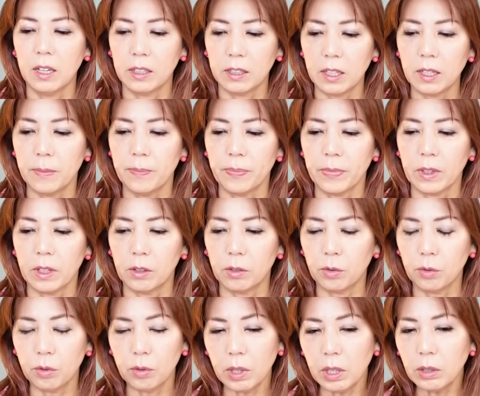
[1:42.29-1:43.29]
で
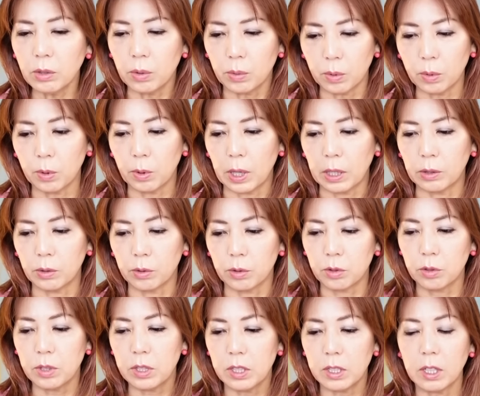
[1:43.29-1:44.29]
その後あの
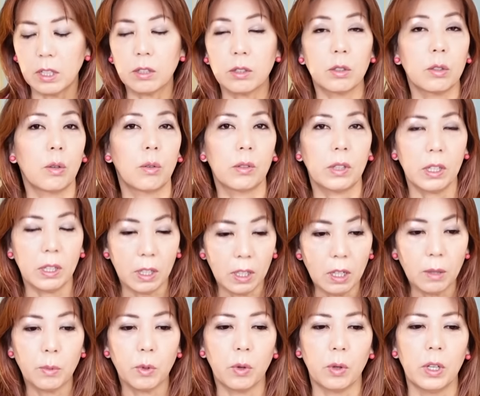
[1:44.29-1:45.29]
11月4日か
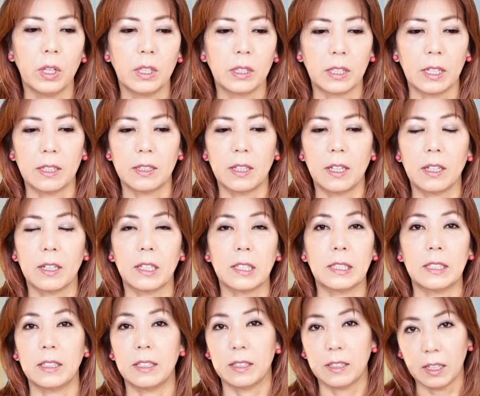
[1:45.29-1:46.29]
らも火星が
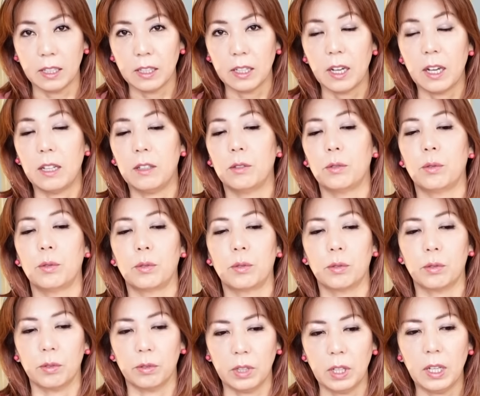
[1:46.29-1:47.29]
獅子座に入るという
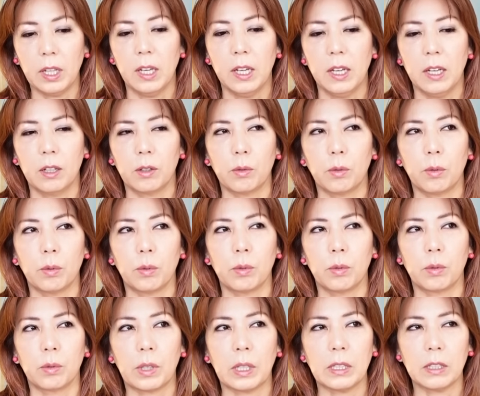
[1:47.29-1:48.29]
ことで
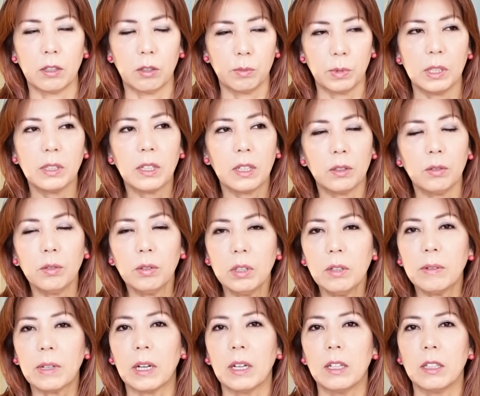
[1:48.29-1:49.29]
こうお金座の皆さんにとって
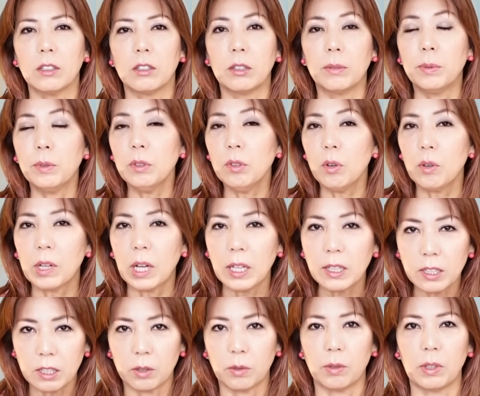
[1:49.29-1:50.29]
は自分の価
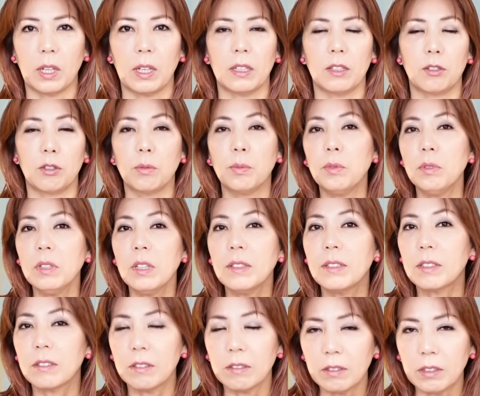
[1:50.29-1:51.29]
値をね自分で
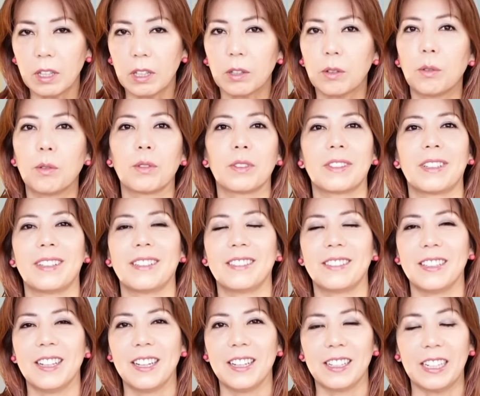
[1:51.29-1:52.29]
作っていこうってい
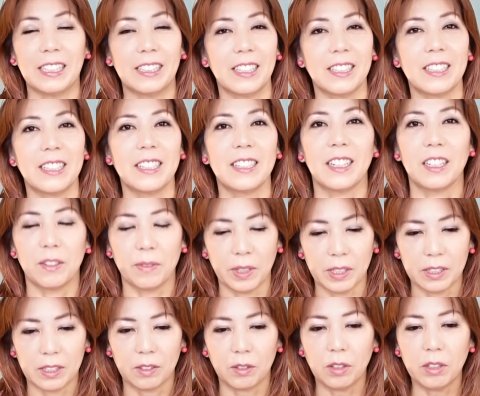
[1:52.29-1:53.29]
う形になりま
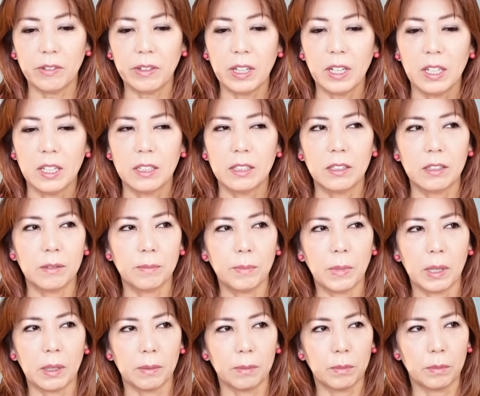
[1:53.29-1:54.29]
す。これは
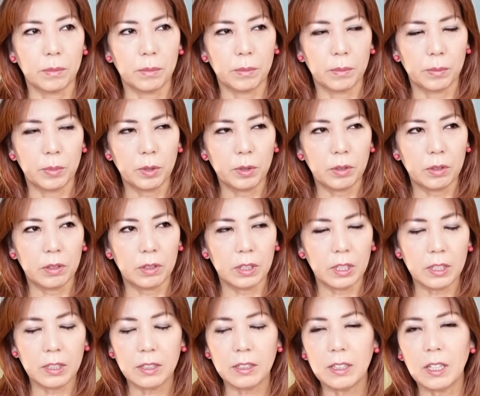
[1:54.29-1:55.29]
まあ物
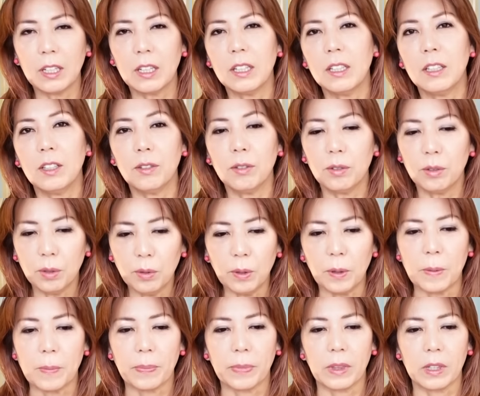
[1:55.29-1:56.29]
質的に言う
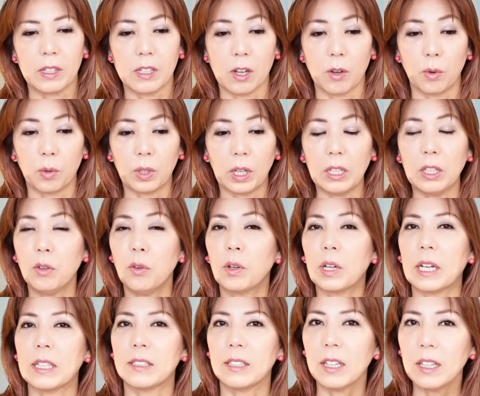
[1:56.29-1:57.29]
とじゃあお金を
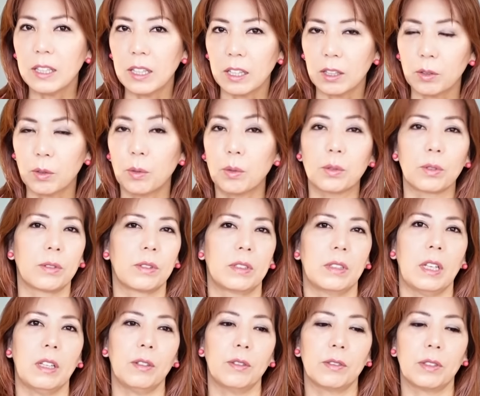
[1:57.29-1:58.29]
稼いでいこうっ
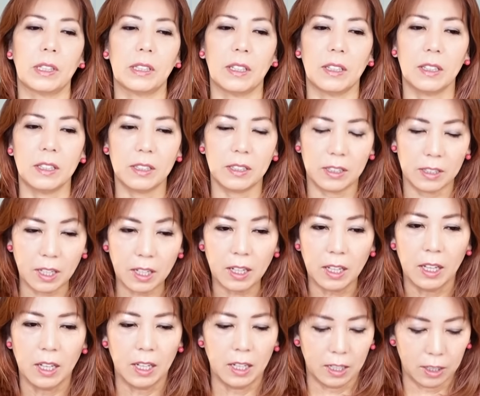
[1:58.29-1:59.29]
ていう形で
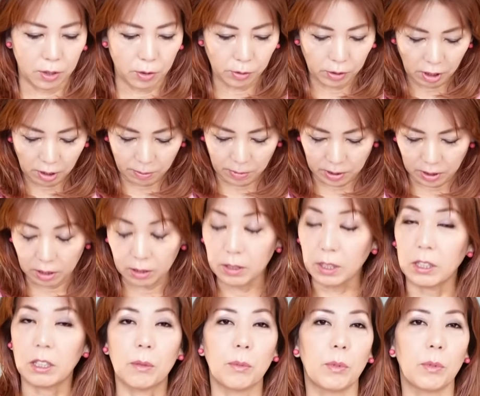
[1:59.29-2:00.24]
一生懸命になる方